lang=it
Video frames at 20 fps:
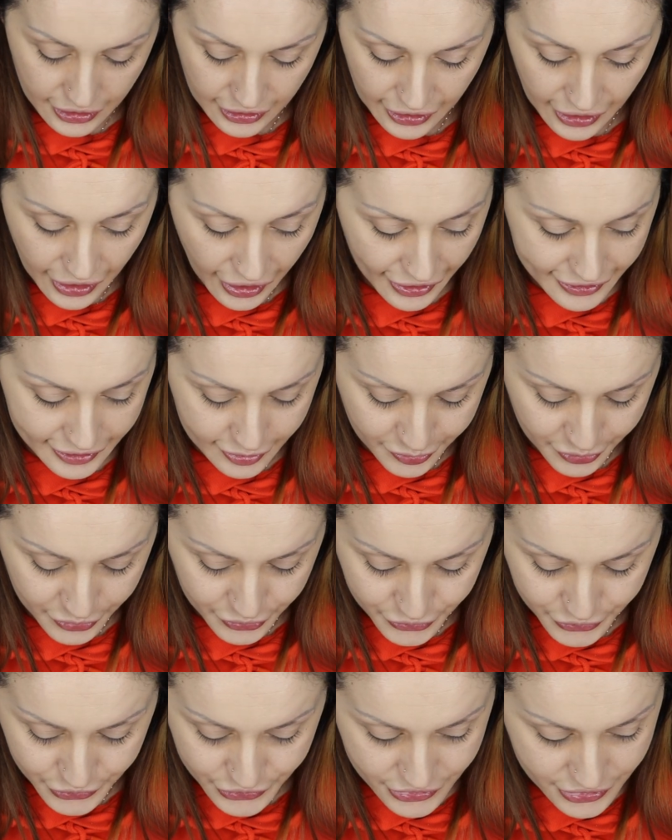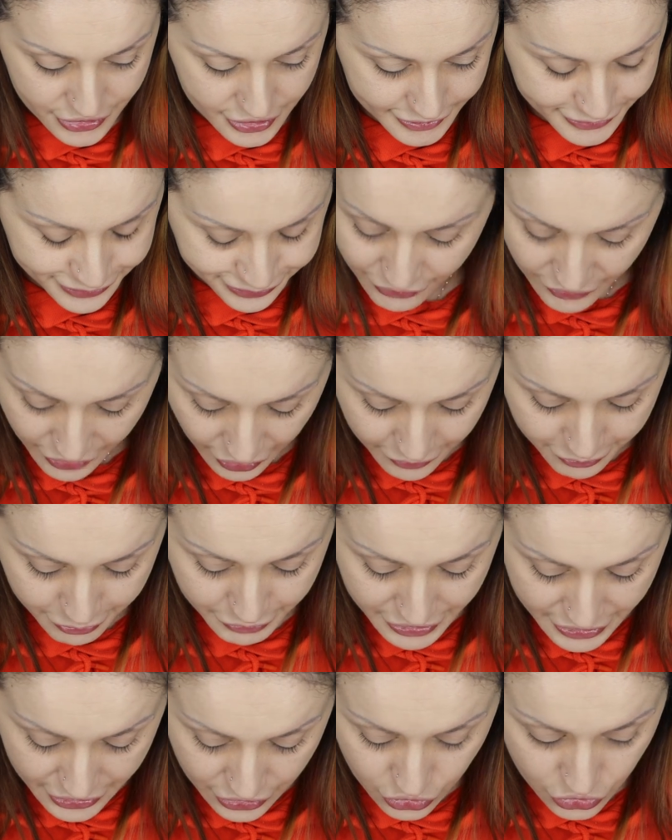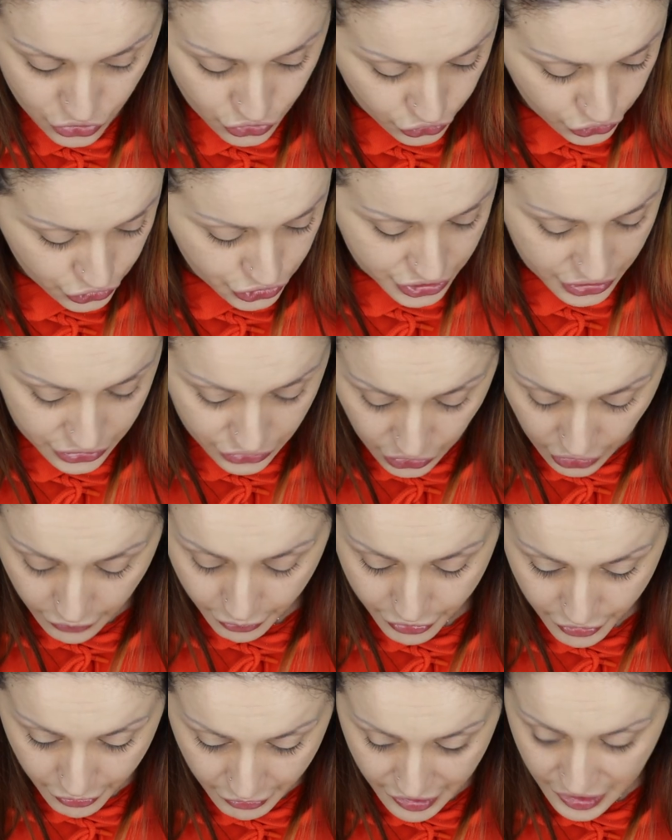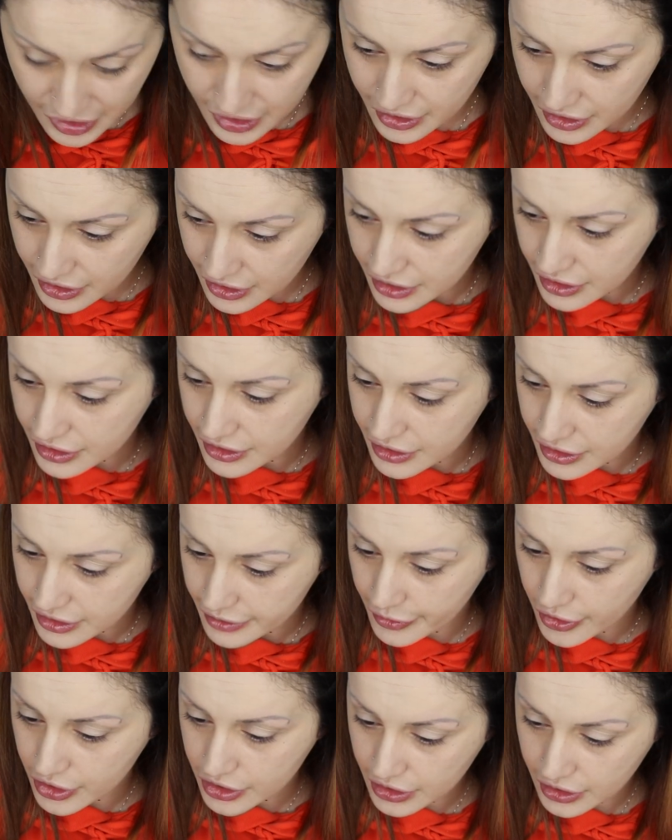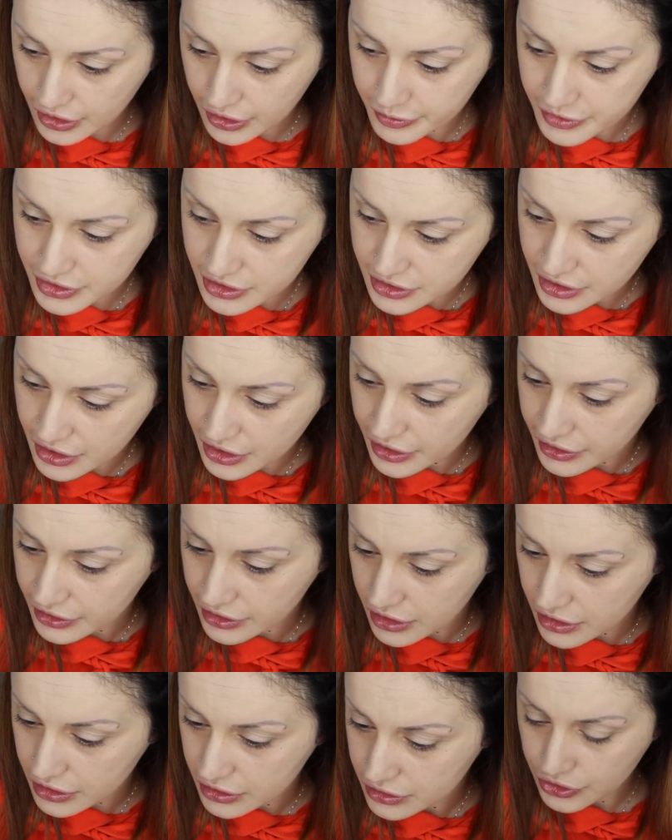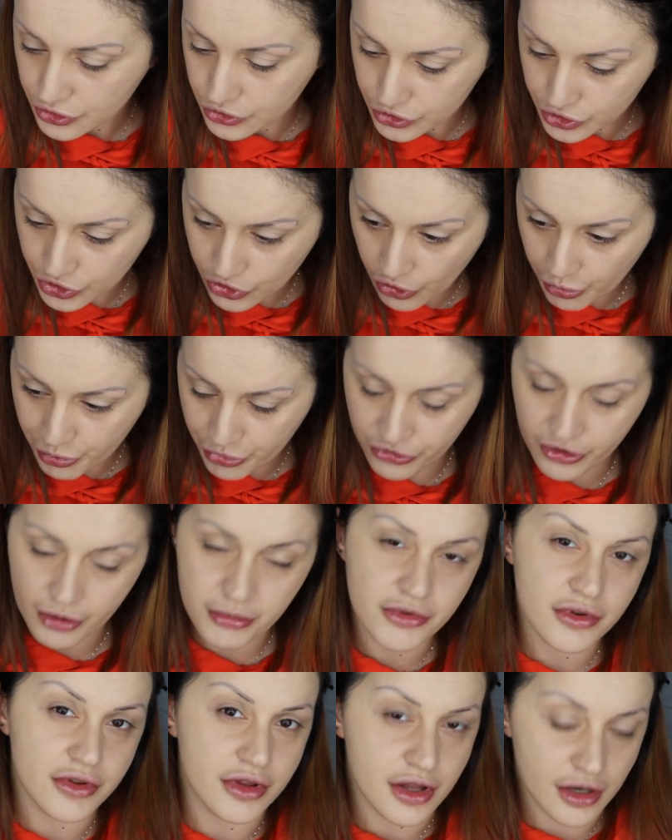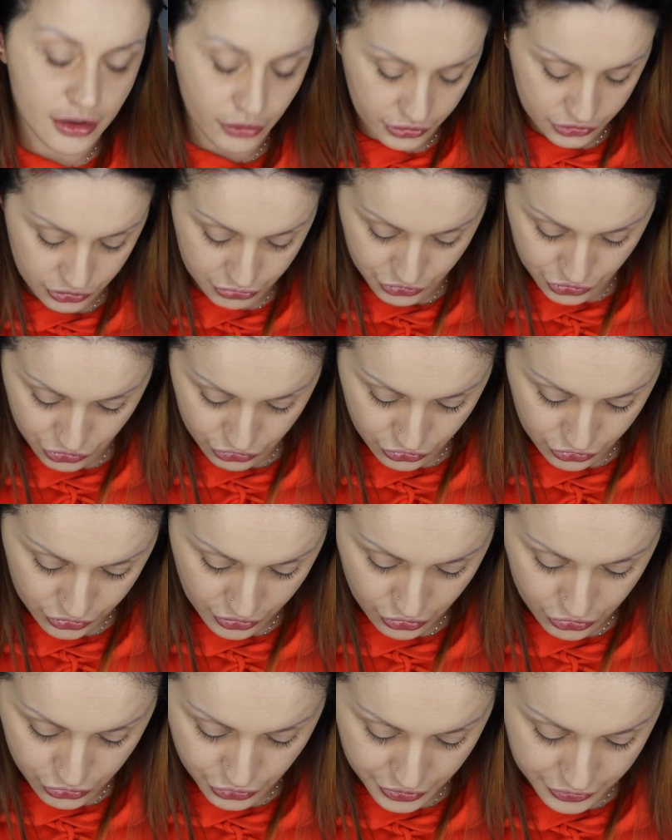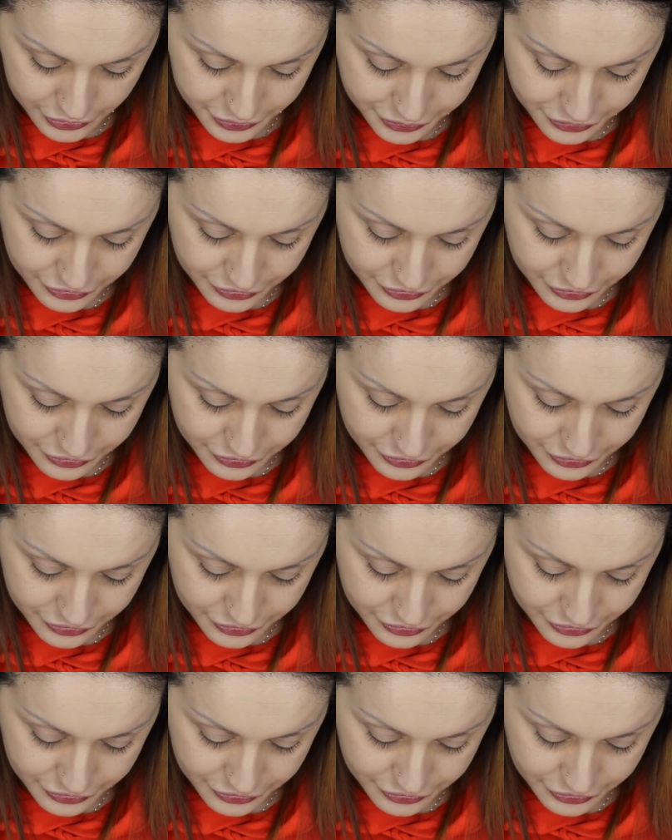Light Plus. Mi conosce troppo bene, porca miseria. Non devo più farvi vedere quando mi trucco da lui.